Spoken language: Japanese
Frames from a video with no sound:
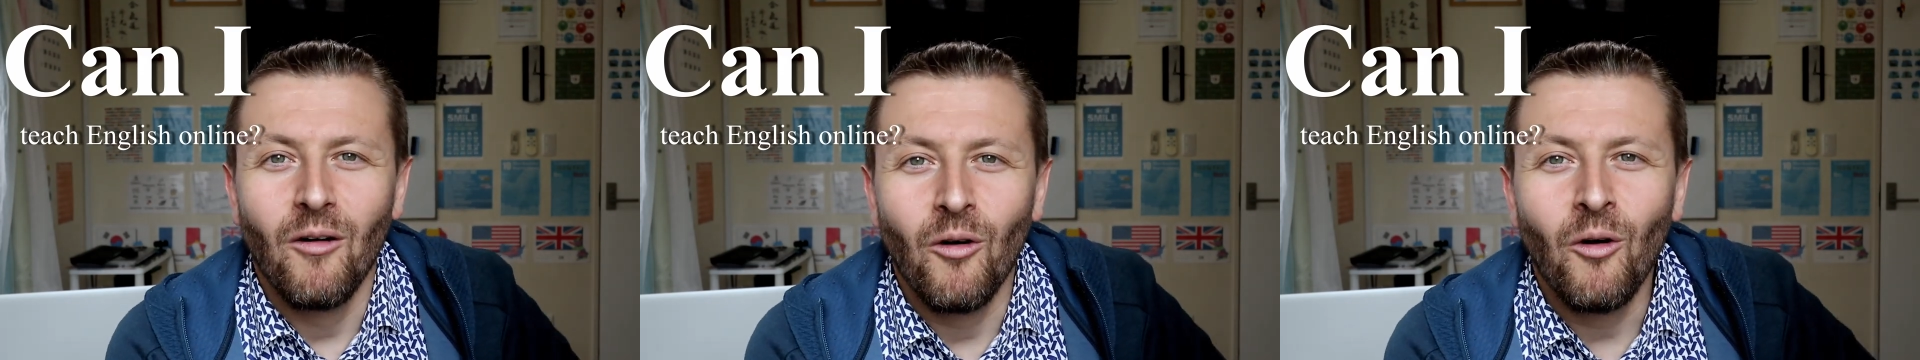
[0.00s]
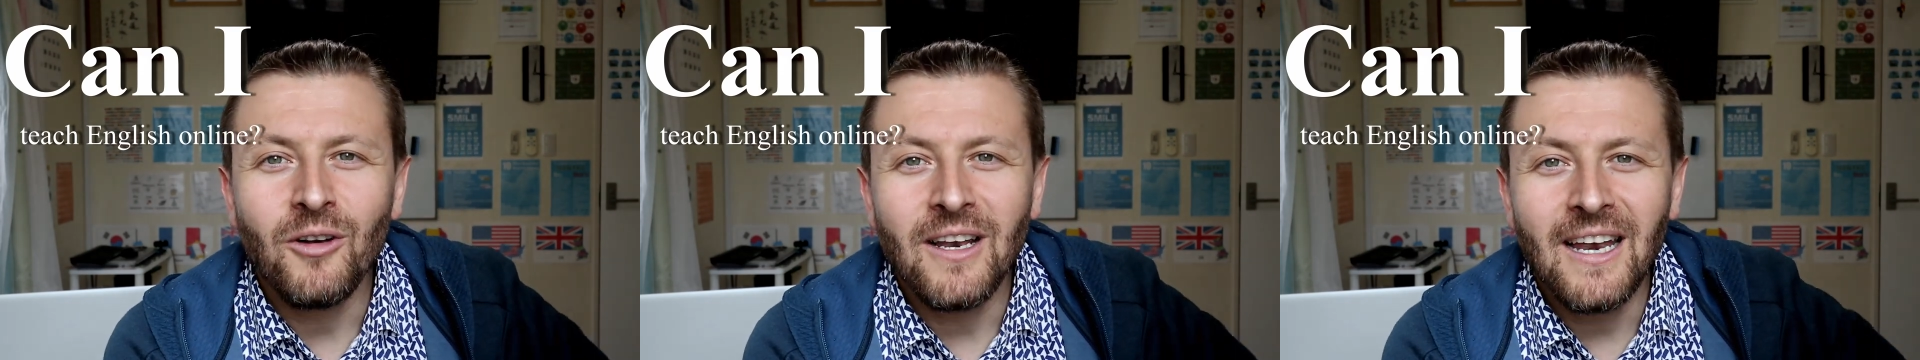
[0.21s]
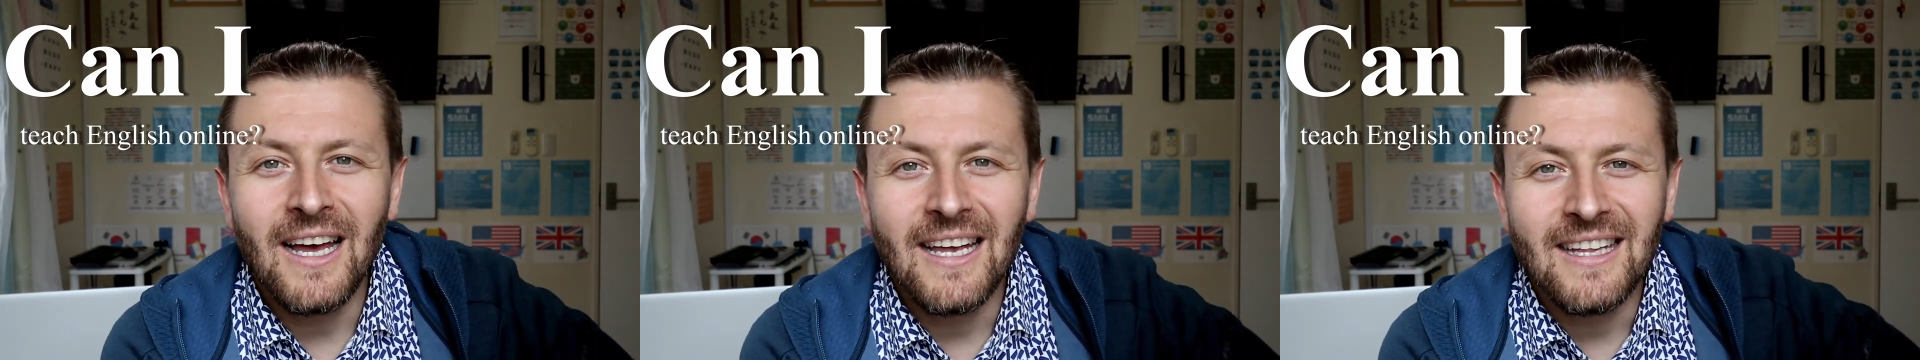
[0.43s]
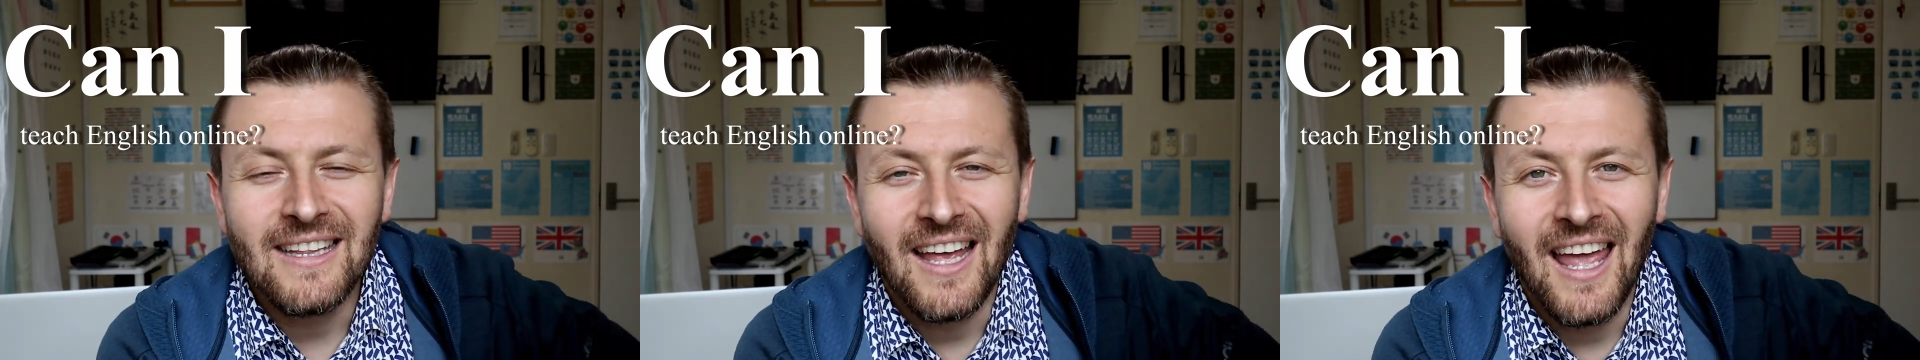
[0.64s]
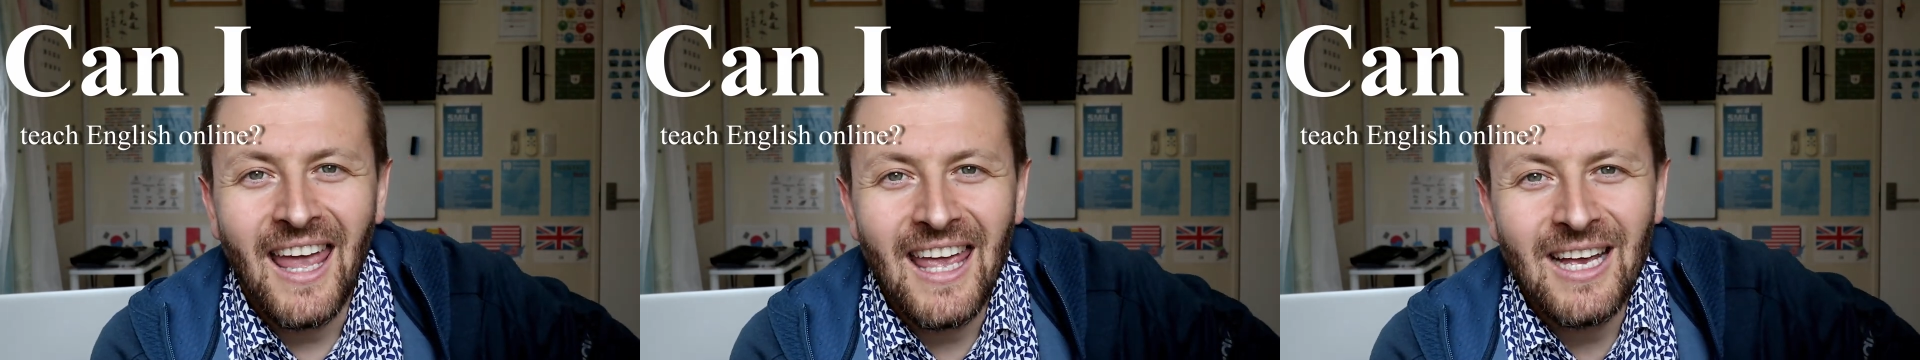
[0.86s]
オンライン
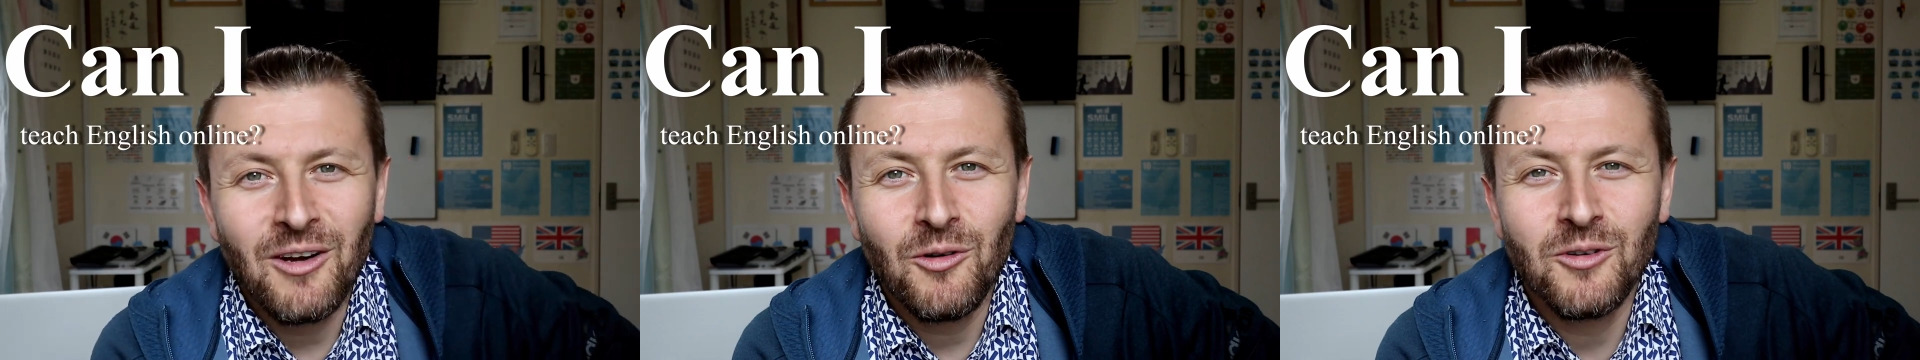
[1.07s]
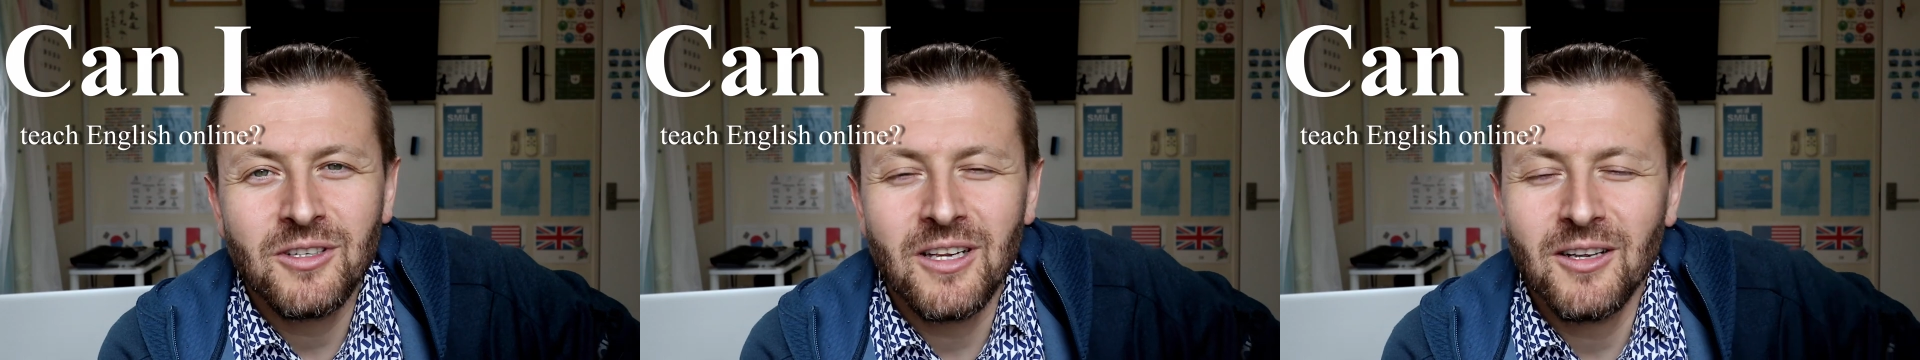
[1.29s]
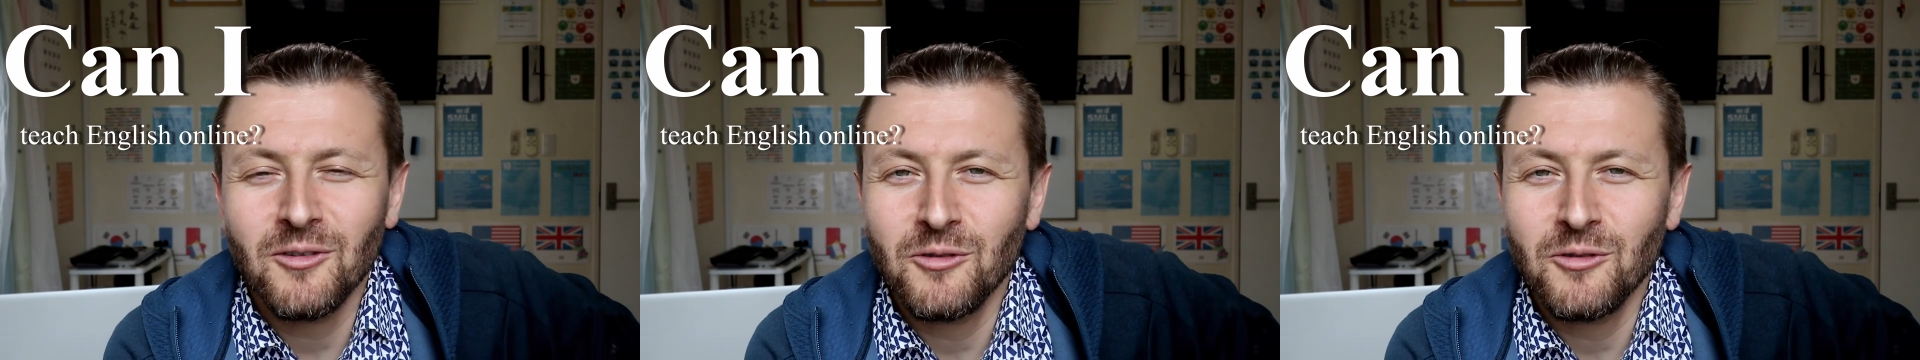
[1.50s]
で英語を教え